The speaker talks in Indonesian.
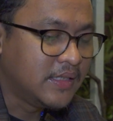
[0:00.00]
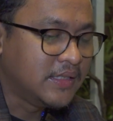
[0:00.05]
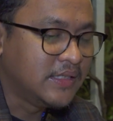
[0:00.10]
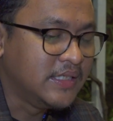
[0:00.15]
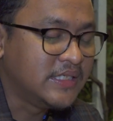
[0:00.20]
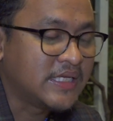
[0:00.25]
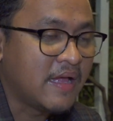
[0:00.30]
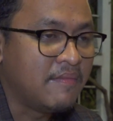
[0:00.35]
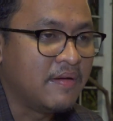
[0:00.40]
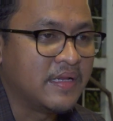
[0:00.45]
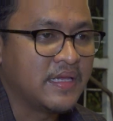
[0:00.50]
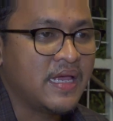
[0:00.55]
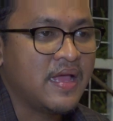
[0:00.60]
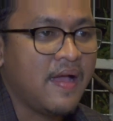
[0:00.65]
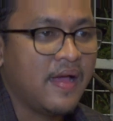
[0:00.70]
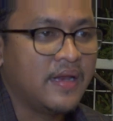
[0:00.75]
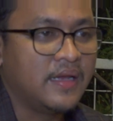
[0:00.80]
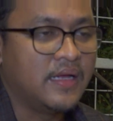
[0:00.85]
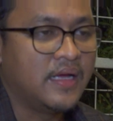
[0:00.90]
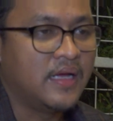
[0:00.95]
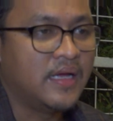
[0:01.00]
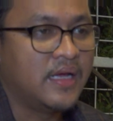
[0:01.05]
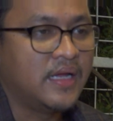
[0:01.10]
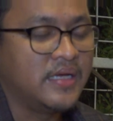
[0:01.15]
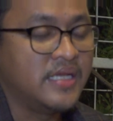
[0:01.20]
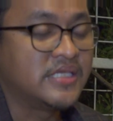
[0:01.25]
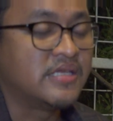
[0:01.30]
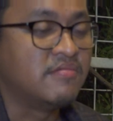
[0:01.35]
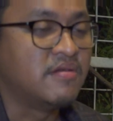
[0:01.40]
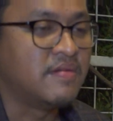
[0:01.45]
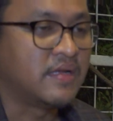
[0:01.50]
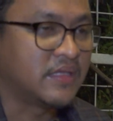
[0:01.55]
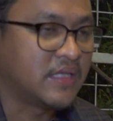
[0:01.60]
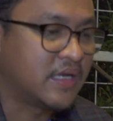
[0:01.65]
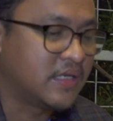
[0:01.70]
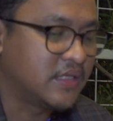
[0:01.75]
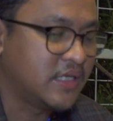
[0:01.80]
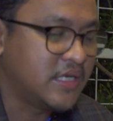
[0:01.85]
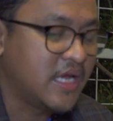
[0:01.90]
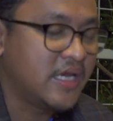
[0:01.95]
di sambalnya uh, dia sambal
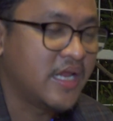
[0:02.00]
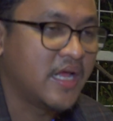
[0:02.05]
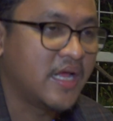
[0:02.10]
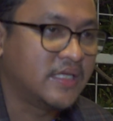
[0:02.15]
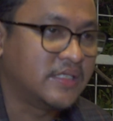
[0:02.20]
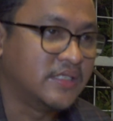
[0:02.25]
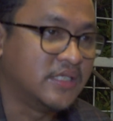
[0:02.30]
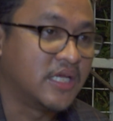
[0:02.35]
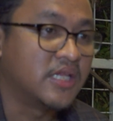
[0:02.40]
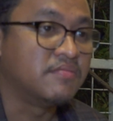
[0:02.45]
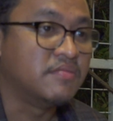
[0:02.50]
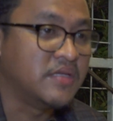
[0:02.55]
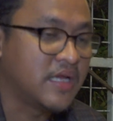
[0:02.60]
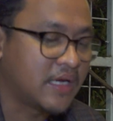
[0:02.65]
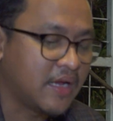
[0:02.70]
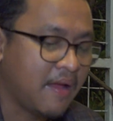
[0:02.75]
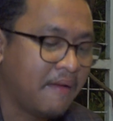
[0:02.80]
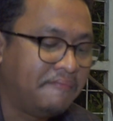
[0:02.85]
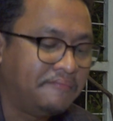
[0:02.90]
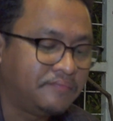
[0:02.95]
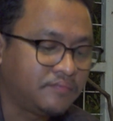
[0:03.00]
matang jadi ada sedikit minyaknya